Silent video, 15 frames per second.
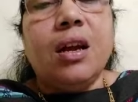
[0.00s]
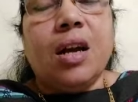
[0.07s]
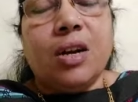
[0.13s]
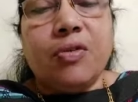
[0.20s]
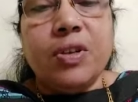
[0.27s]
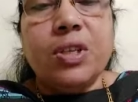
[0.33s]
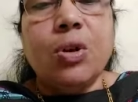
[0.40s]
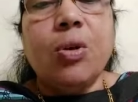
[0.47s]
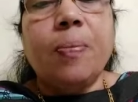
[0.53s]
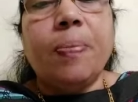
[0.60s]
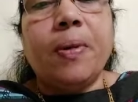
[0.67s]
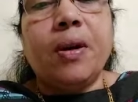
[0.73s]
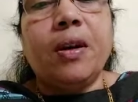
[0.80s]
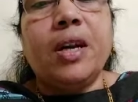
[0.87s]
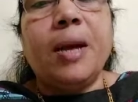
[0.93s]
ఆ క్విజ్లో
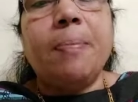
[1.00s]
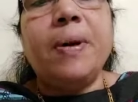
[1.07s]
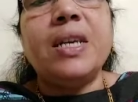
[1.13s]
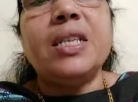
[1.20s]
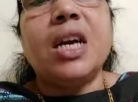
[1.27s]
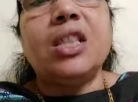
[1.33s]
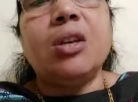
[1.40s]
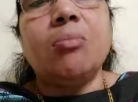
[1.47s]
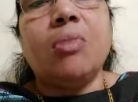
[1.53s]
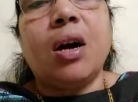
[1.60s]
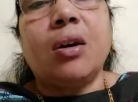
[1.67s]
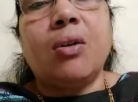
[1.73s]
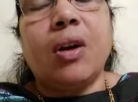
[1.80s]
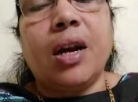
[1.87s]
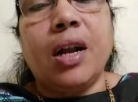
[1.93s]
డెబ్బై శాతం
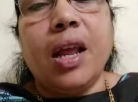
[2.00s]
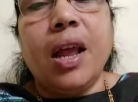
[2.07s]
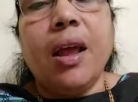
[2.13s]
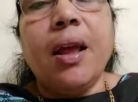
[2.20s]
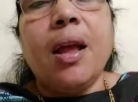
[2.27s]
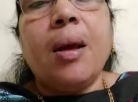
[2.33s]
మార్కులు అంటే